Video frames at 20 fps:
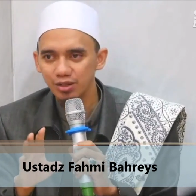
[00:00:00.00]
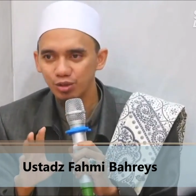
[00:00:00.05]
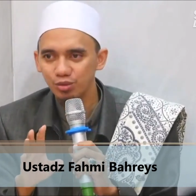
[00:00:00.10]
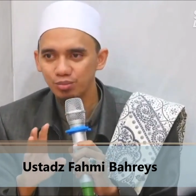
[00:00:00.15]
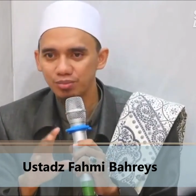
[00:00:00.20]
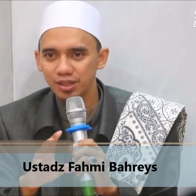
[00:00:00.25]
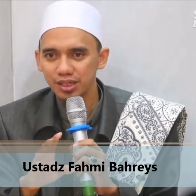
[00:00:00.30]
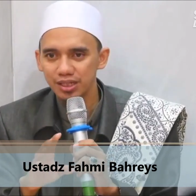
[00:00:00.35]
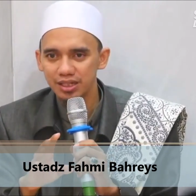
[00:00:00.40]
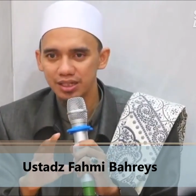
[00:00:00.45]

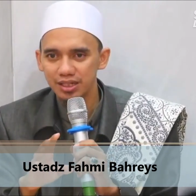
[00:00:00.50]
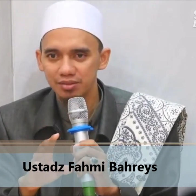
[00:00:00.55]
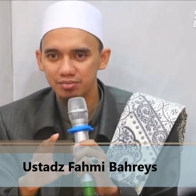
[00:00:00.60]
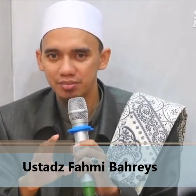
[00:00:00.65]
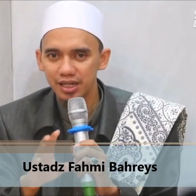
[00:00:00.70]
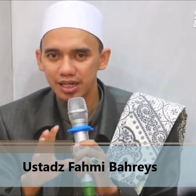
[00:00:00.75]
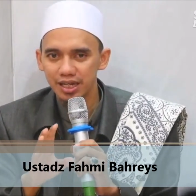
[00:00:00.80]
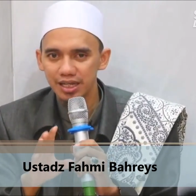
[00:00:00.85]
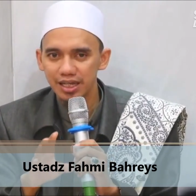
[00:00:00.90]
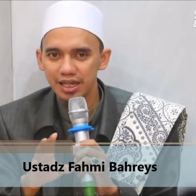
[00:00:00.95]
umatnya.
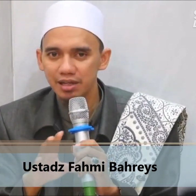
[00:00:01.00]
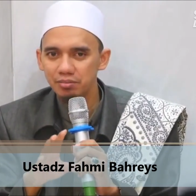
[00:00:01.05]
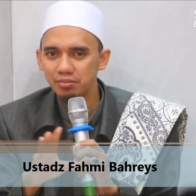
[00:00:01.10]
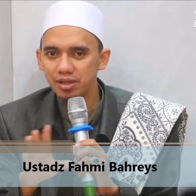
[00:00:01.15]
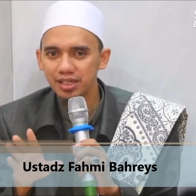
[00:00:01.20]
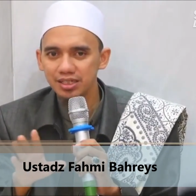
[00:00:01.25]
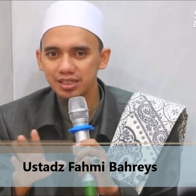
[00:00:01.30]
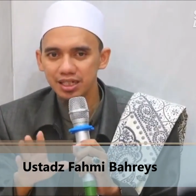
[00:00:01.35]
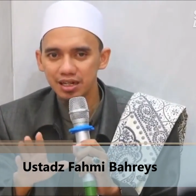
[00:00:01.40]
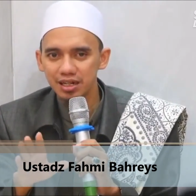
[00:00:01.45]
Makanya yang
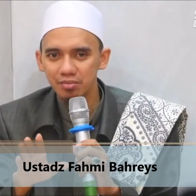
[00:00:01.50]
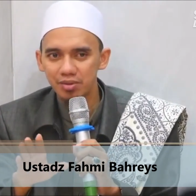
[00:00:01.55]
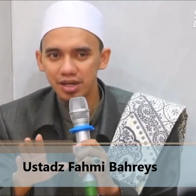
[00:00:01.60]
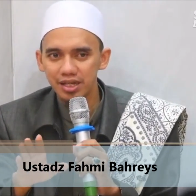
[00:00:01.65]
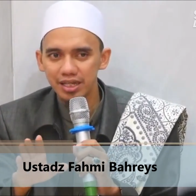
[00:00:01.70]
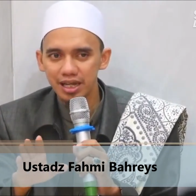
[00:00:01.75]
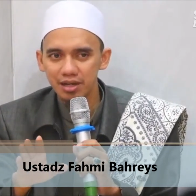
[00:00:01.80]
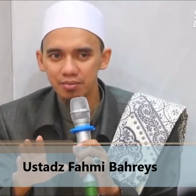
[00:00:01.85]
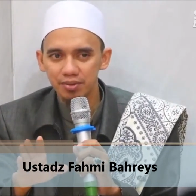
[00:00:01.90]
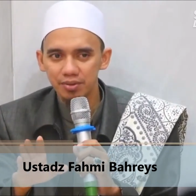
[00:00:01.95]
biasa
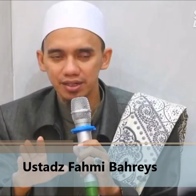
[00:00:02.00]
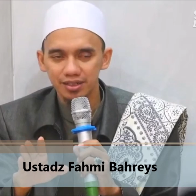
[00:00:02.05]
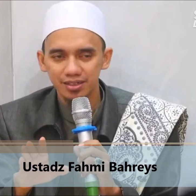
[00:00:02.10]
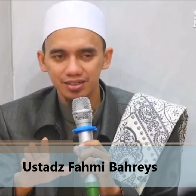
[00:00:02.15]
dibaca apa?